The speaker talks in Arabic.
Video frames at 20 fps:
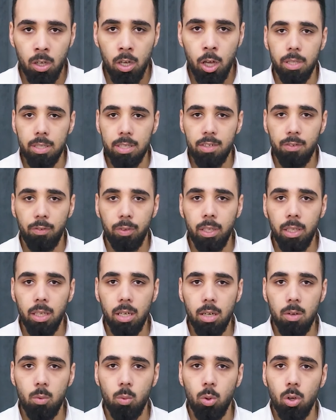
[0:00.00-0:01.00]
البيز
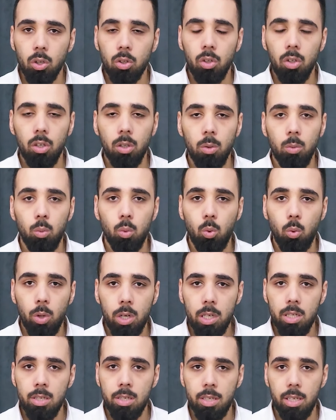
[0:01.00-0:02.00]
فيها واضح
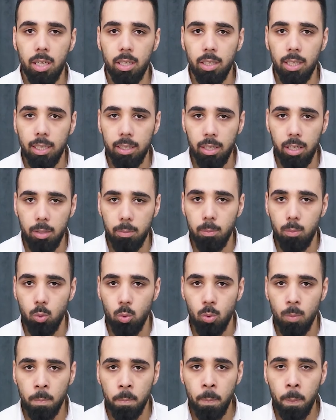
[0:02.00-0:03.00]
وكويس يعني هتحبه